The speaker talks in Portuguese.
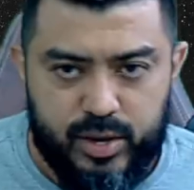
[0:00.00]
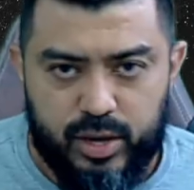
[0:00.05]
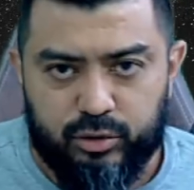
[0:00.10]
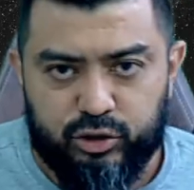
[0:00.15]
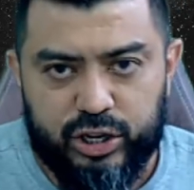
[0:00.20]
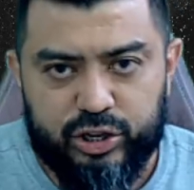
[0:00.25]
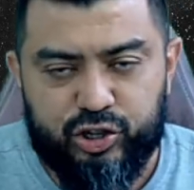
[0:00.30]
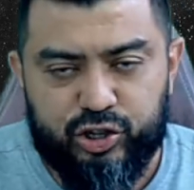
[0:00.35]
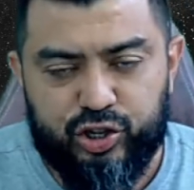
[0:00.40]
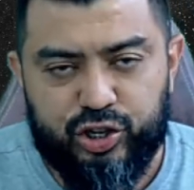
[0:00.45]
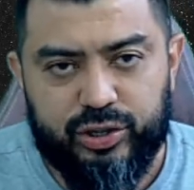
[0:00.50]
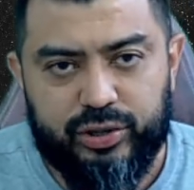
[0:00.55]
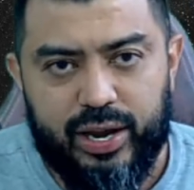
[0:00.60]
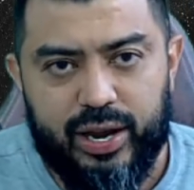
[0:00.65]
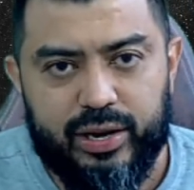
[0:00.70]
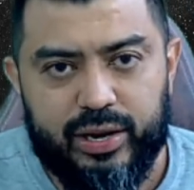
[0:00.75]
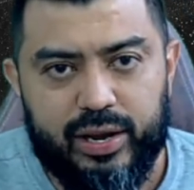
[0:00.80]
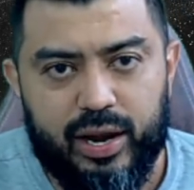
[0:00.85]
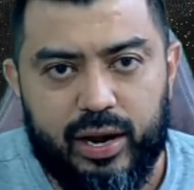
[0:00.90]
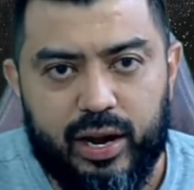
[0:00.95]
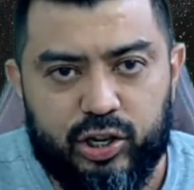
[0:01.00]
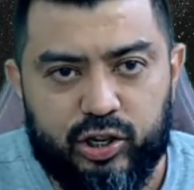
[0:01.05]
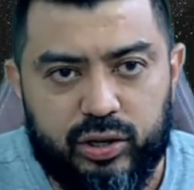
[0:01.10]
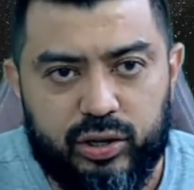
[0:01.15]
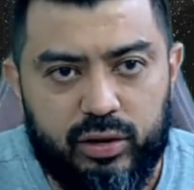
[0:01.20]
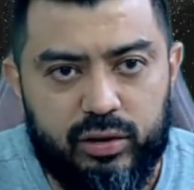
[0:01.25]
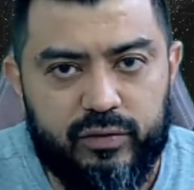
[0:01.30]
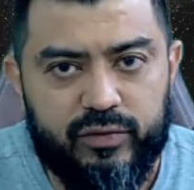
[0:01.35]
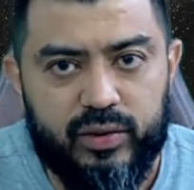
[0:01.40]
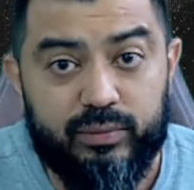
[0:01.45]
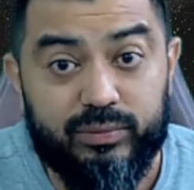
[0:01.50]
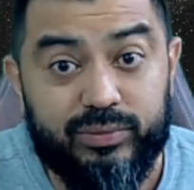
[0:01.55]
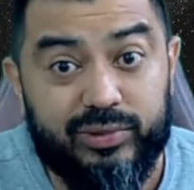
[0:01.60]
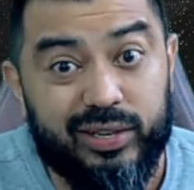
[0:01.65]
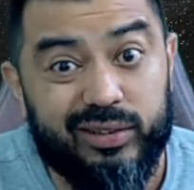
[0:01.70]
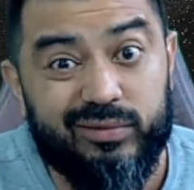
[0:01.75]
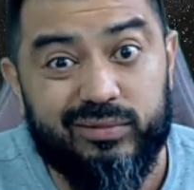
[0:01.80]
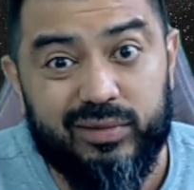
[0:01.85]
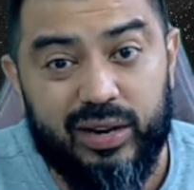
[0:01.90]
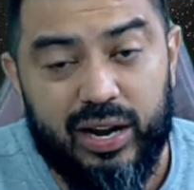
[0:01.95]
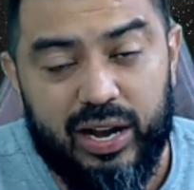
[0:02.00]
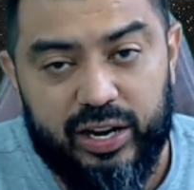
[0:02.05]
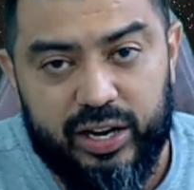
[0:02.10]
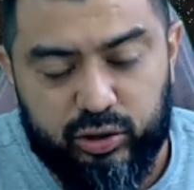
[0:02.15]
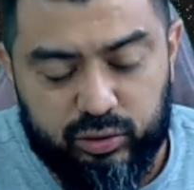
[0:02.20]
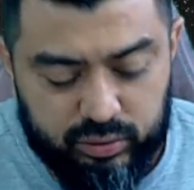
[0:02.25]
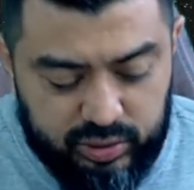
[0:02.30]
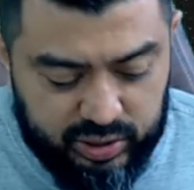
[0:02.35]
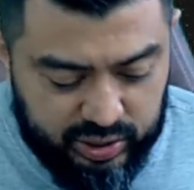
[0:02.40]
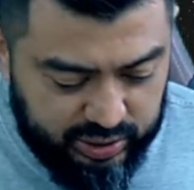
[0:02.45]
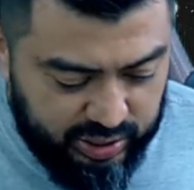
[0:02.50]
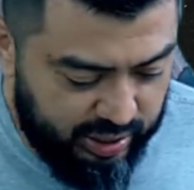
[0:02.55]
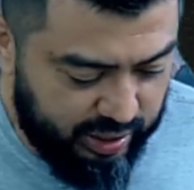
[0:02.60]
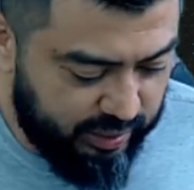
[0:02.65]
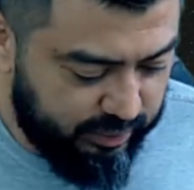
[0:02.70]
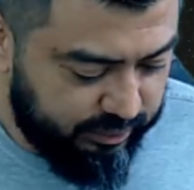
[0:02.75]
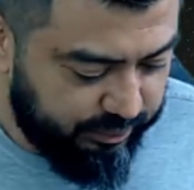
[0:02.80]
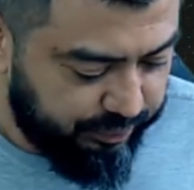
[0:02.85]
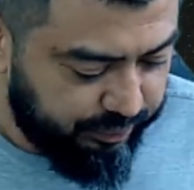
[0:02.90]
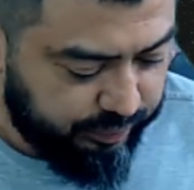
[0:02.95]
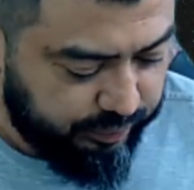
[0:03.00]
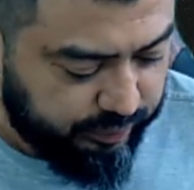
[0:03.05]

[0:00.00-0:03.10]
Eu já digitei aqui a questão e vamos então à leitura dela.